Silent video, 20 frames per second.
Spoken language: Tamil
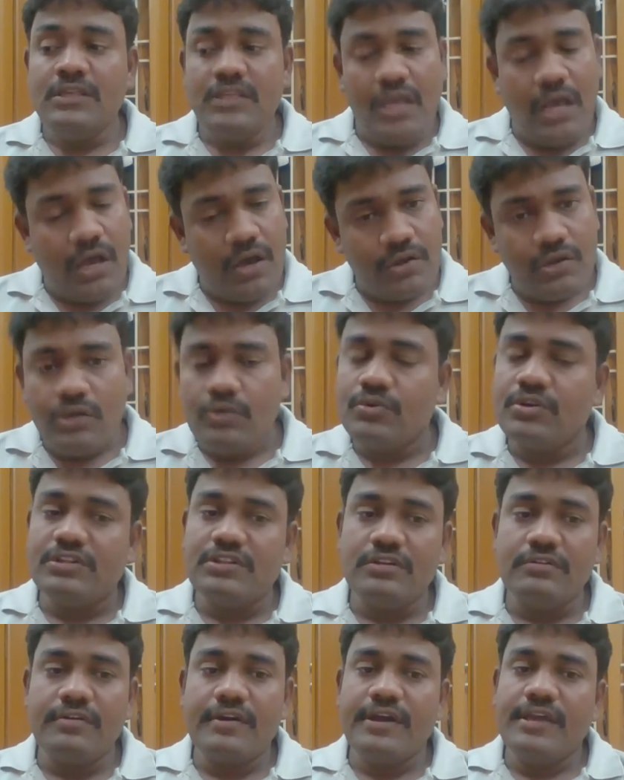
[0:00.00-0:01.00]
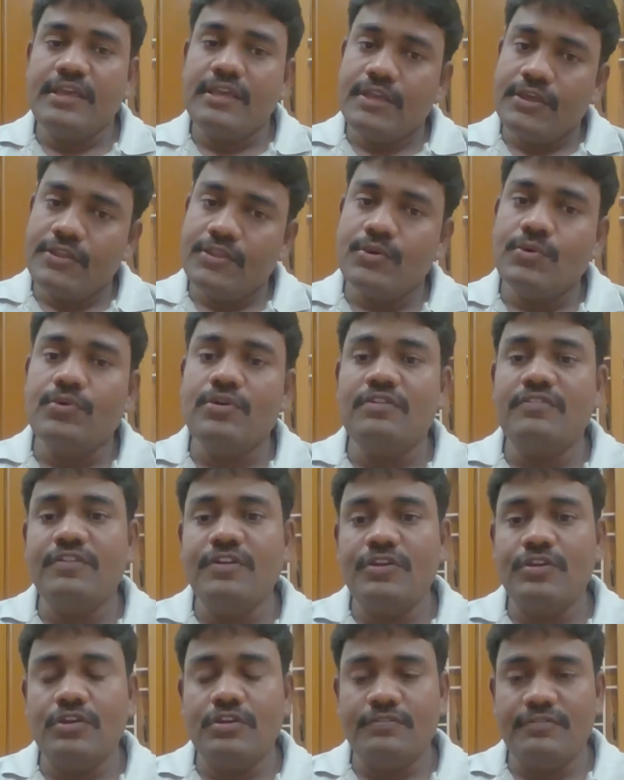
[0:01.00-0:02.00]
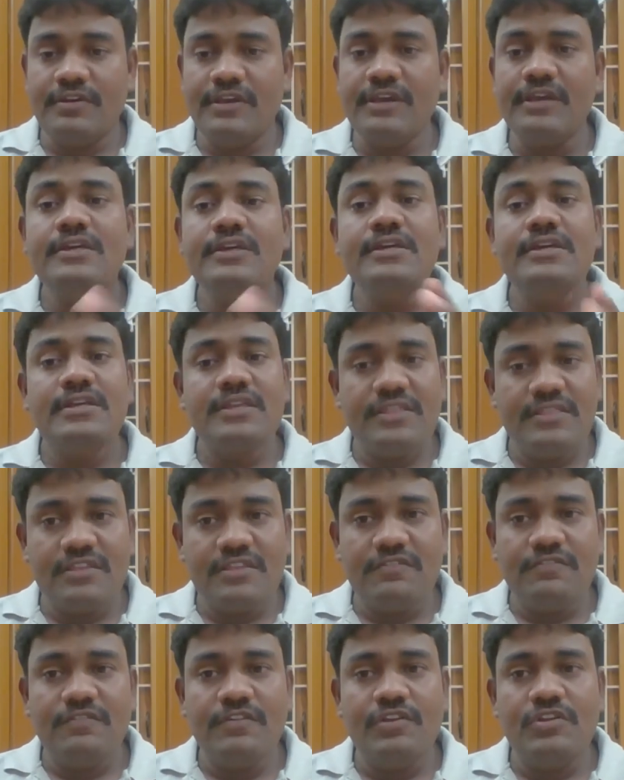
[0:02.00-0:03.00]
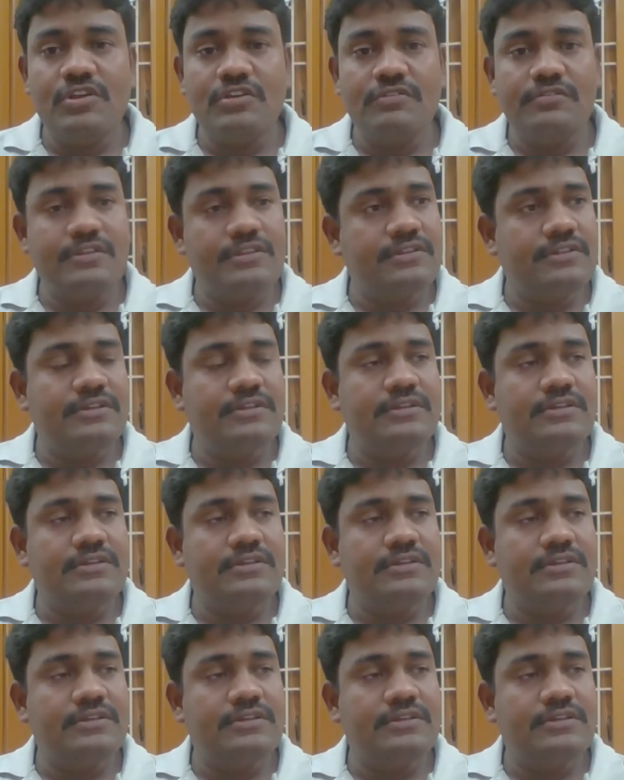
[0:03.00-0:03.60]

யாரோ ஒருத்தவங்க ஏதோ ஒரு வீடியோவை இந்த வீடியோ வந்து